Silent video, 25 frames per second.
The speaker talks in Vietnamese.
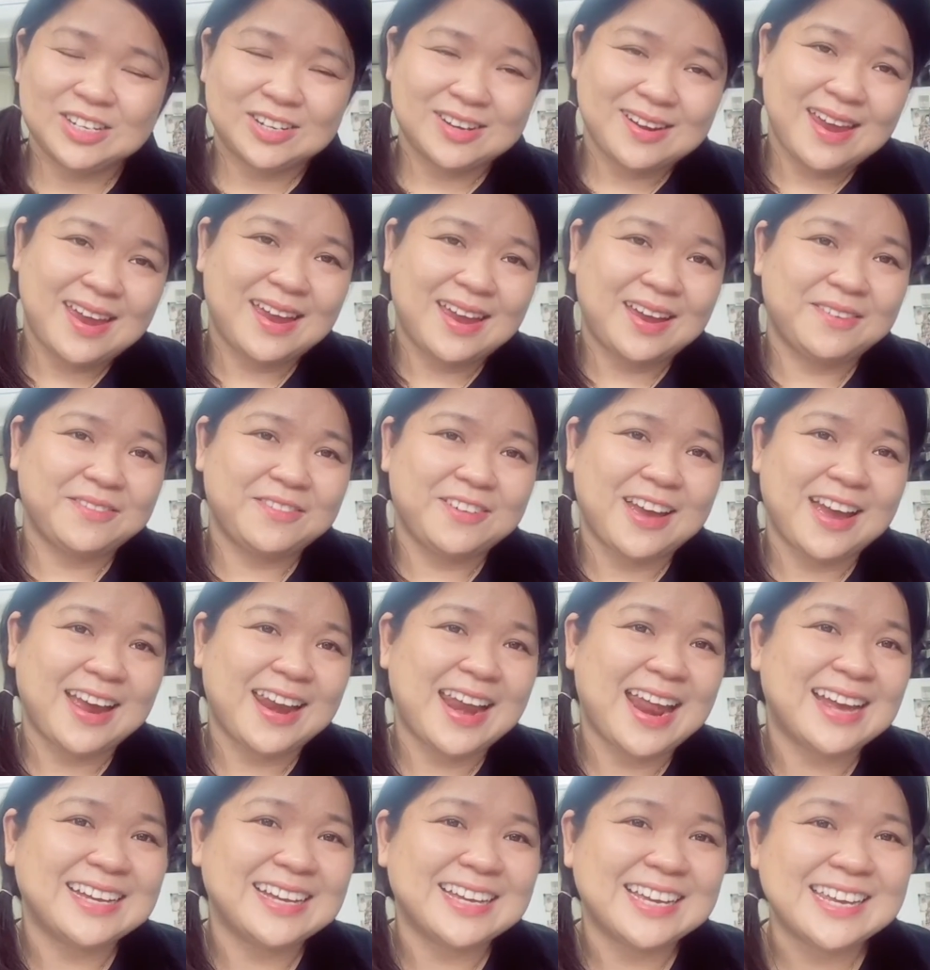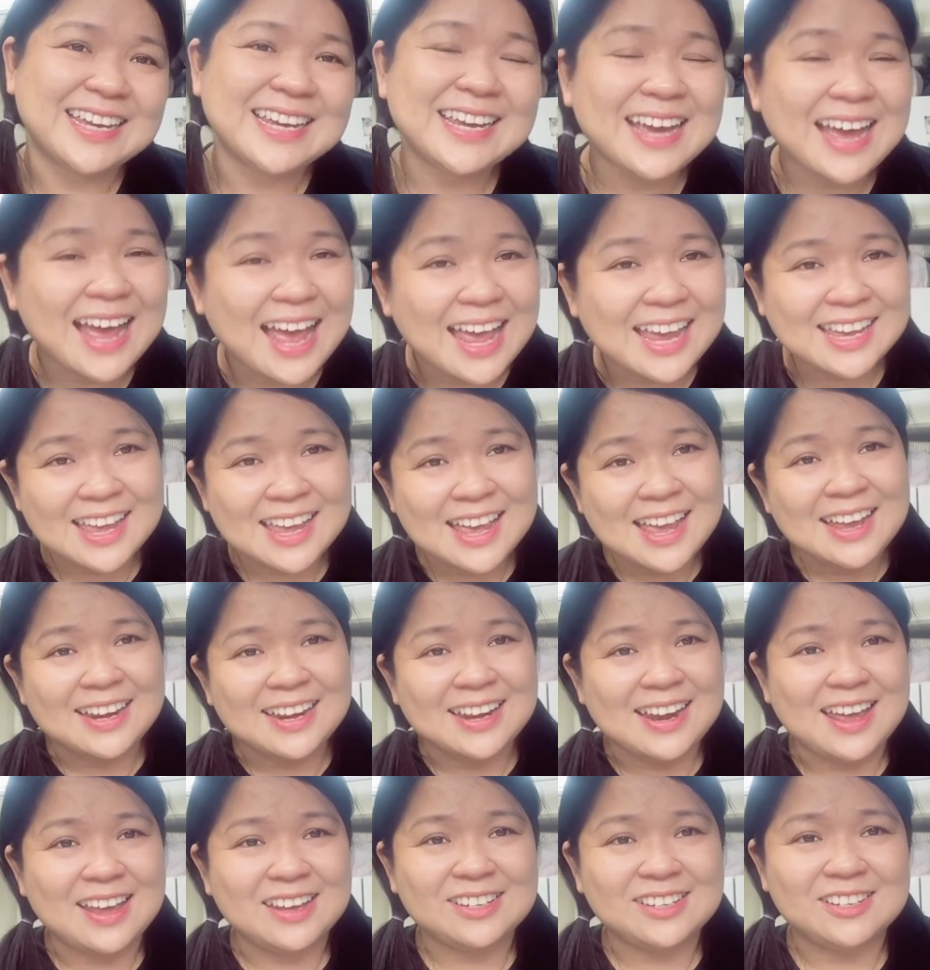share và đăng ký kênh
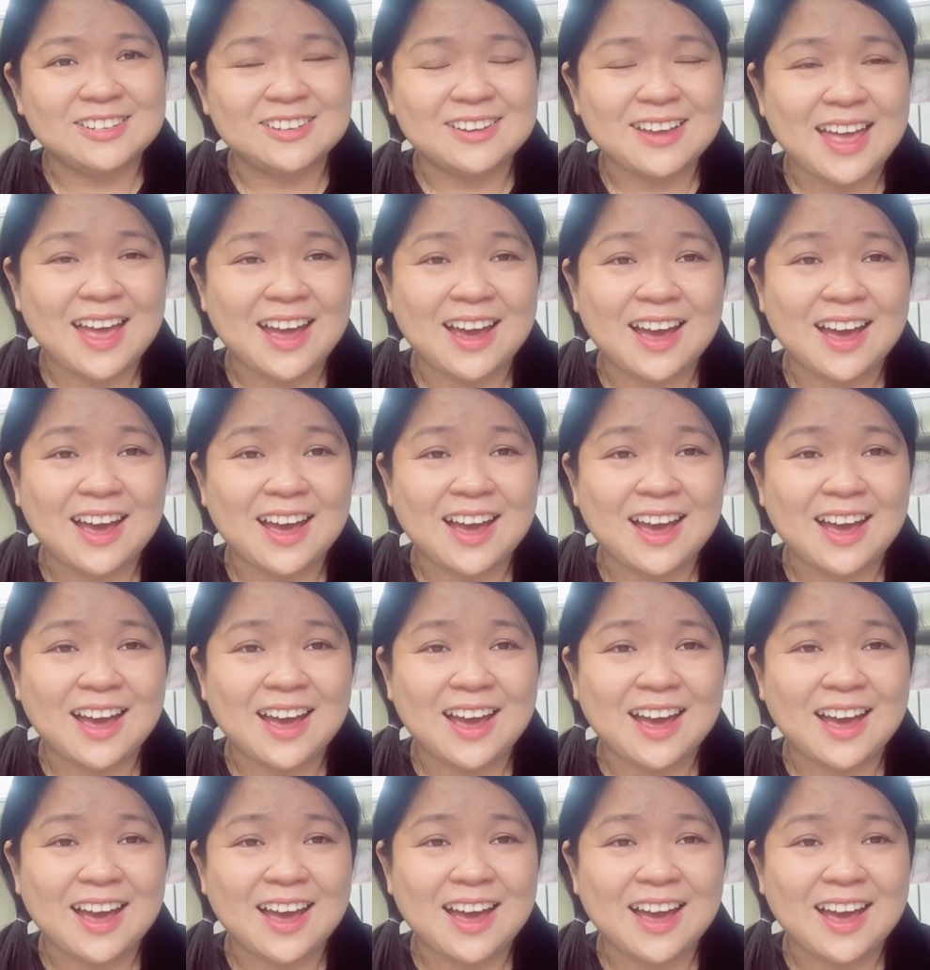để Suka